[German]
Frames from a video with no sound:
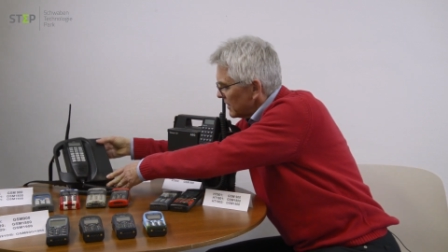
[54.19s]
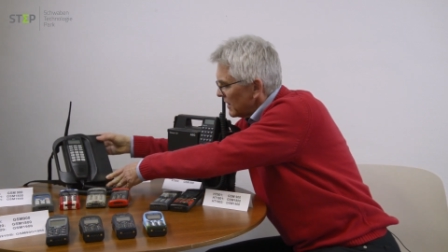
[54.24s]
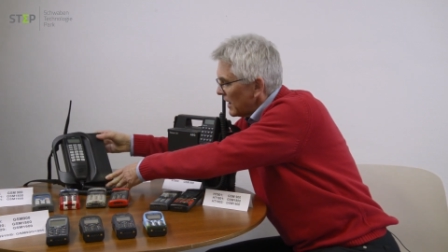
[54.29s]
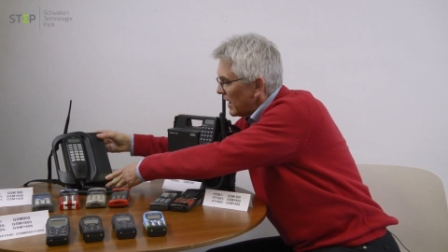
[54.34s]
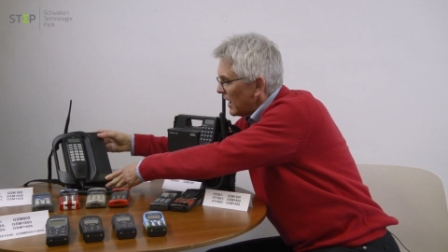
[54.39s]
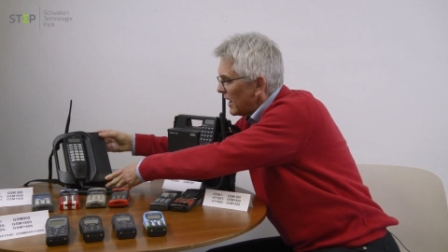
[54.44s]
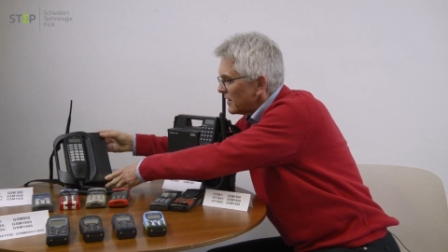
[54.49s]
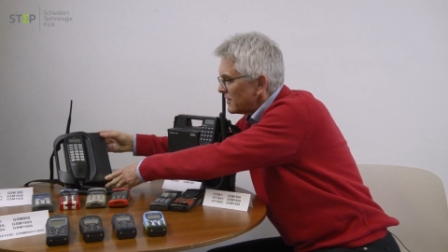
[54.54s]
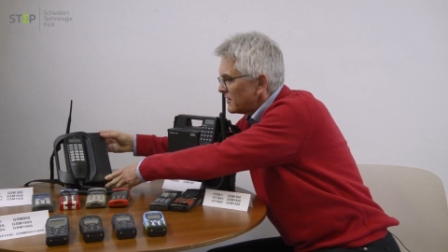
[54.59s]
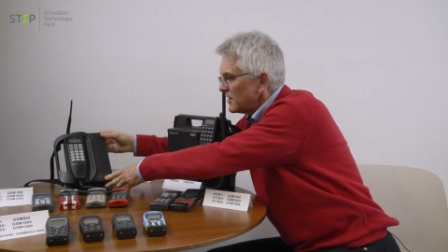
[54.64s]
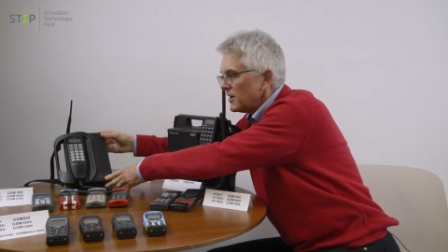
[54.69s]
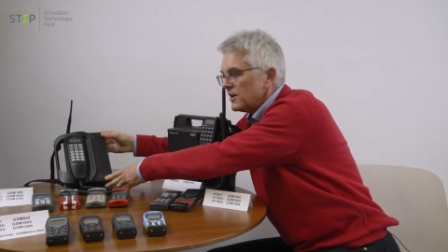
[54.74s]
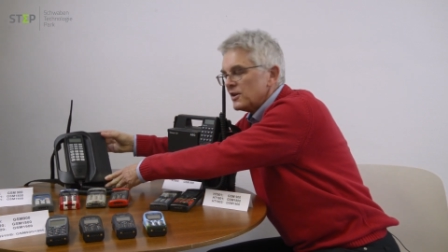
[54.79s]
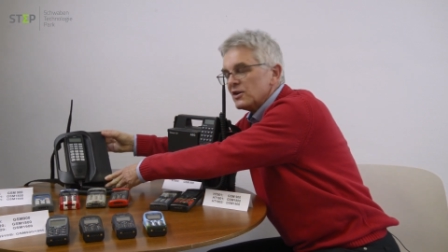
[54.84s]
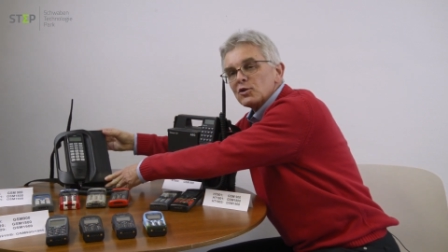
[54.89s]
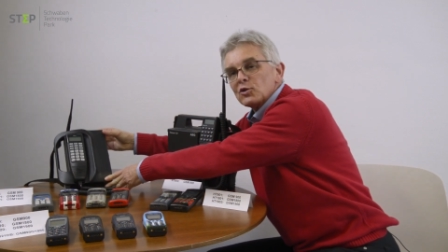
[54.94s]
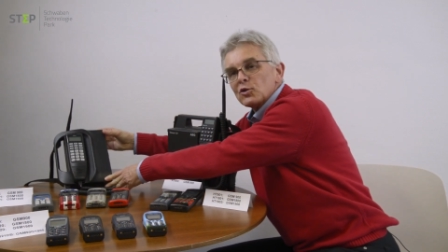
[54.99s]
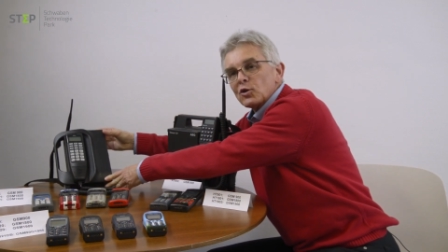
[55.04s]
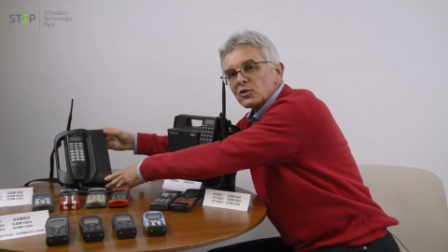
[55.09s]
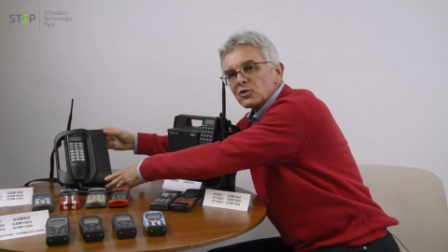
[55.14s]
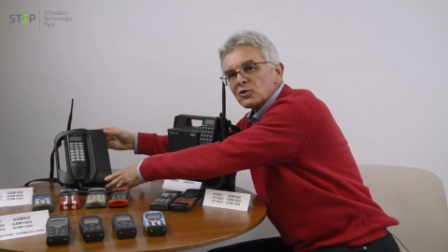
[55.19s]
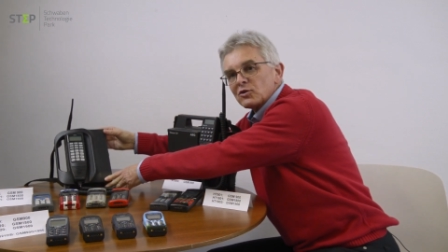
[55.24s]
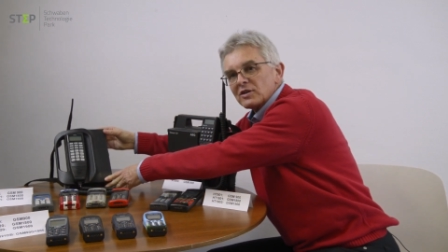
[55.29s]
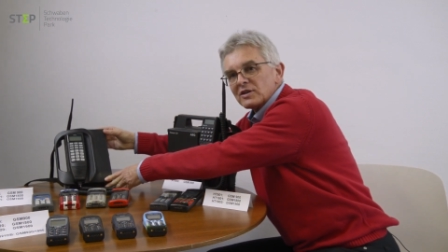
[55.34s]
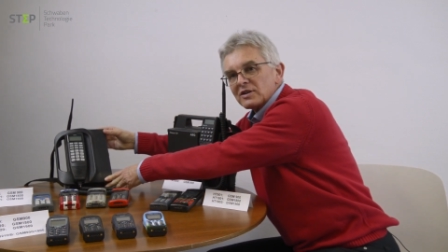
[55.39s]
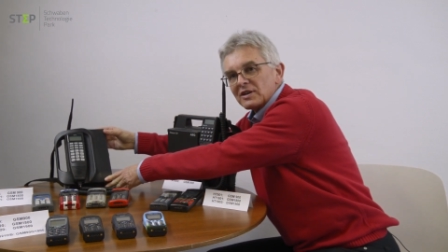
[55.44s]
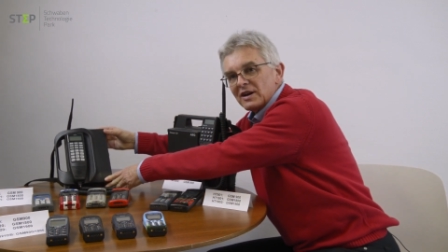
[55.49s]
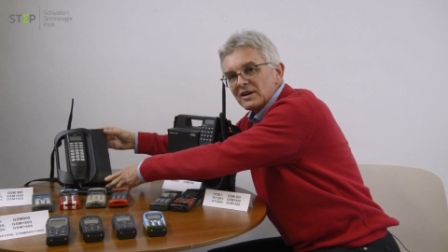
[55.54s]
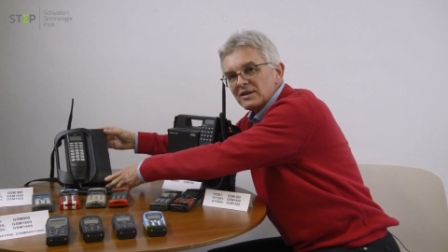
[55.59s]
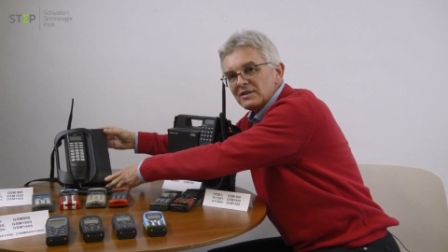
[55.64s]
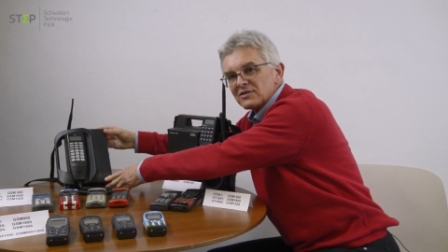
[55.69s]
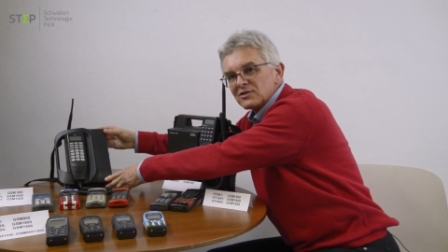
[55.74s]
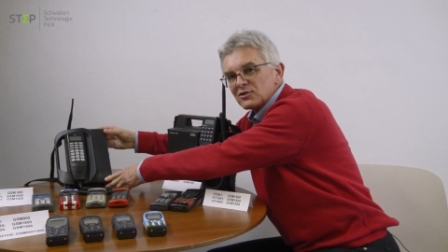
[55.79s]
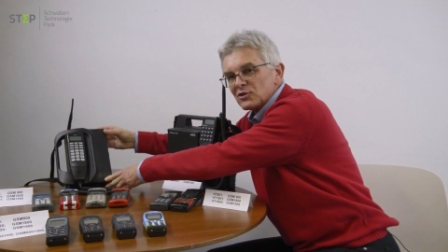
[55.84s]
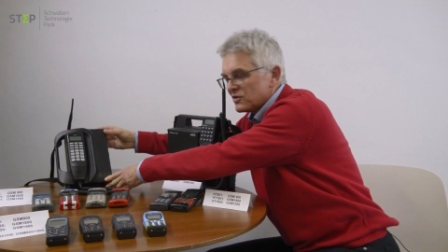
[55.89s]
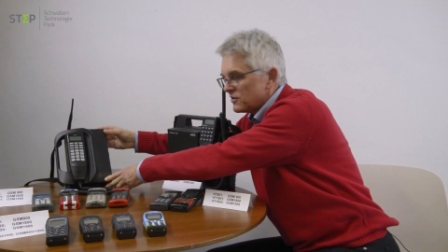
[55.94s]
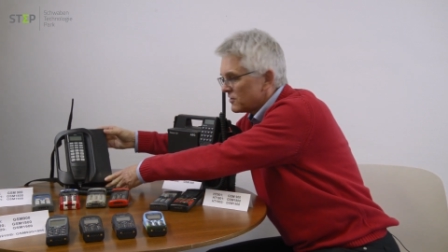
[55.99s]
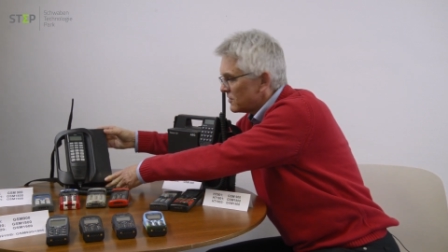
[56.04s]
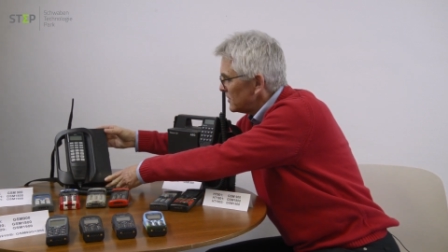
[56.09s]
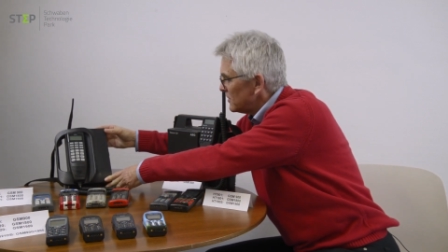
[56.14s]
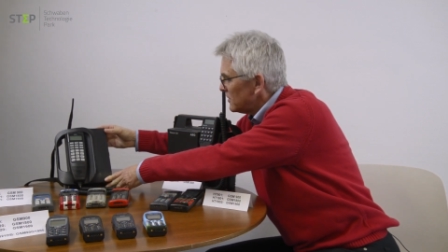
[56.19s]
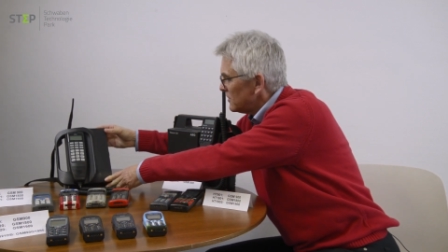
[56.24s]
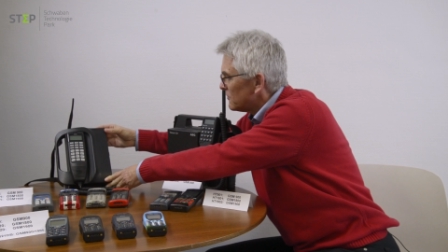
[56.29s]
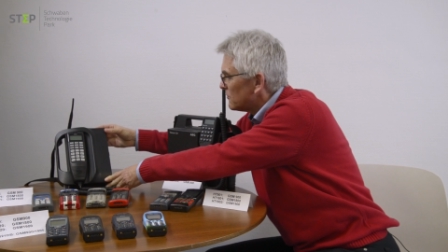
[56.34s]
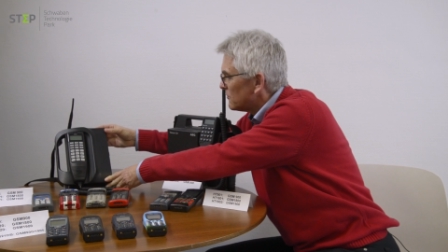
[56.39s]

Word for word: AT901. Das ist die